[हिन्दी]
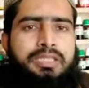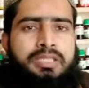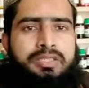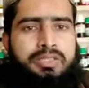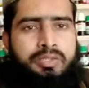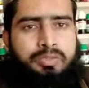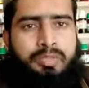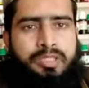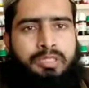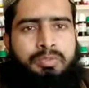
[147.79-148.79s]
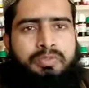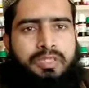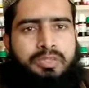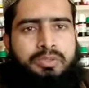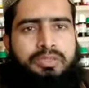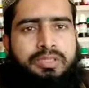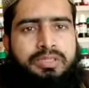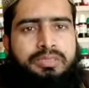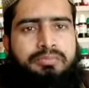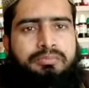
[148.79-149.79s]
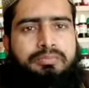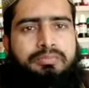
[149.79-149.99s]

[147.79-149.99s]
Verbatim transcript: ताकि किसी और भाई का भी फ़ायदा हो सके